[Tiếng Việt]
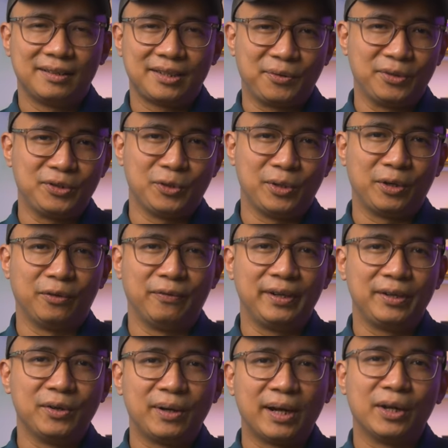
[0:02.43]
Trong cái chủ đề của
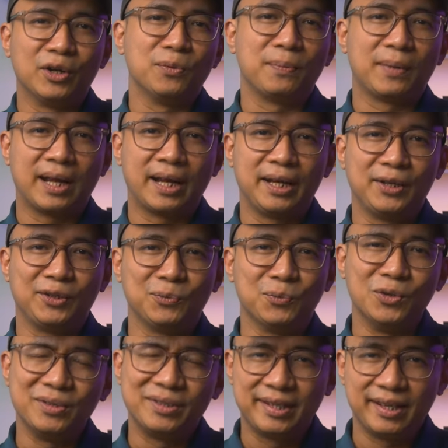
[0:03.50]
video ngày hôm nay,
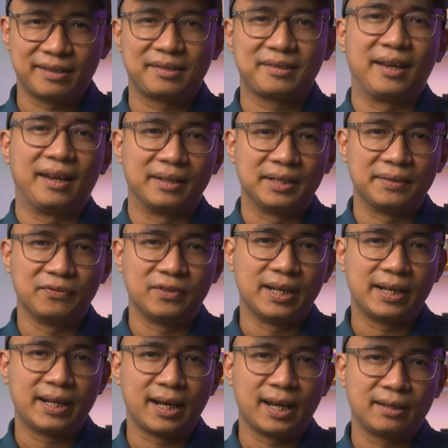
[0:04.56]
tôi muốn chia sẻ đến
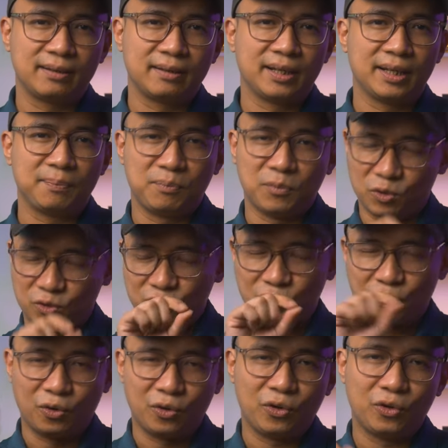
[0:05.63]
với các anh em một
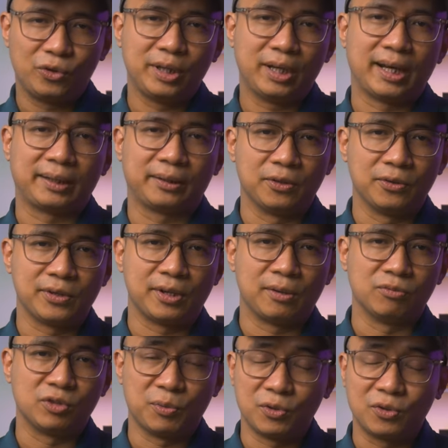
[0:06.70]
số những gạch đầu
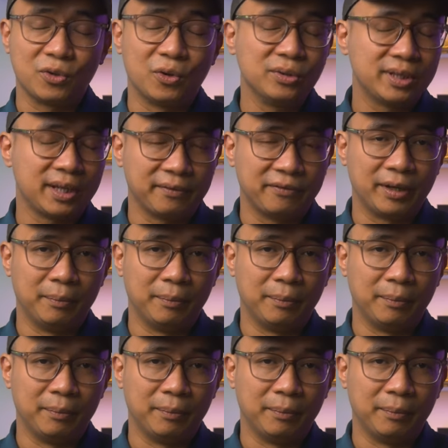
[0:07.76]
dòng trong một số sản